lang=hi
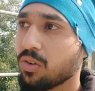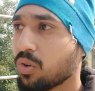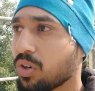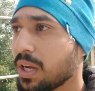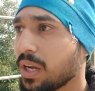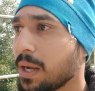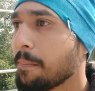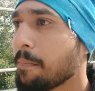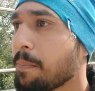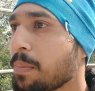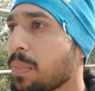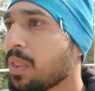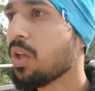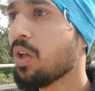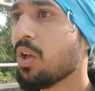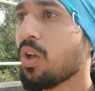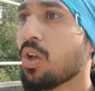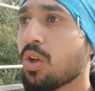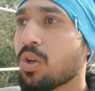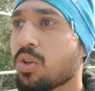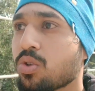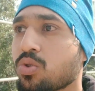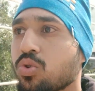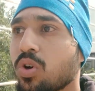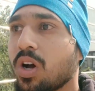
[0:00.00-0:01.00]
ओके
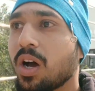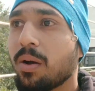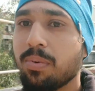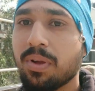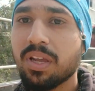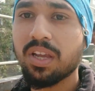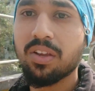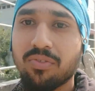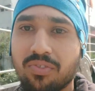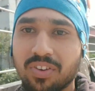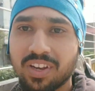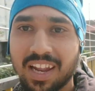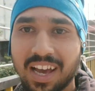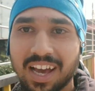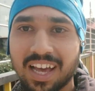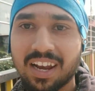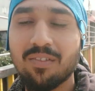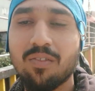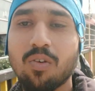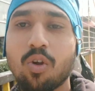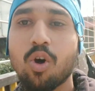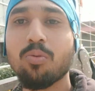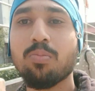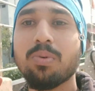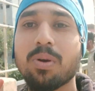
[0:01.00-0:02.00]
सो अभी फ़िलहाल
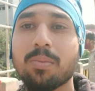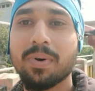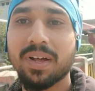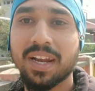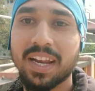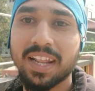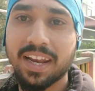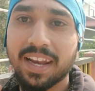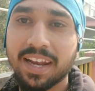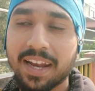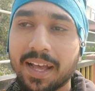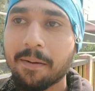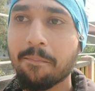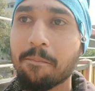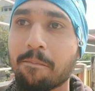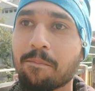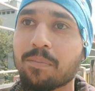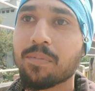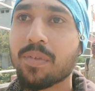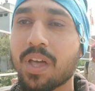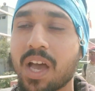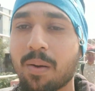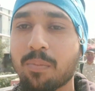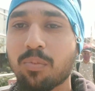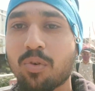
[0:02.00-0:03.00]
ब्लॉग में बने रहना
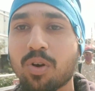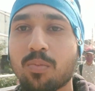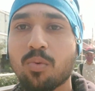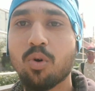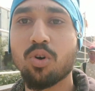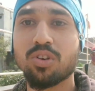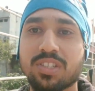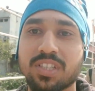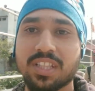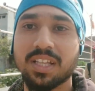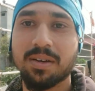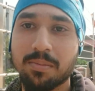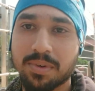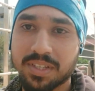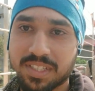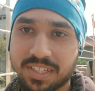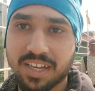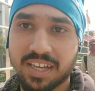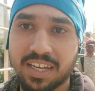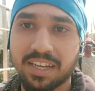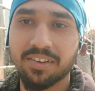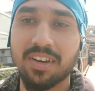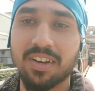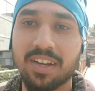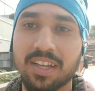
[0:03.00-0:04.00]
आपको बहुत ज़्यादा मज़ा
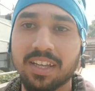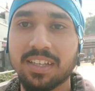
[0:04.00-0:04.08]
आने वाला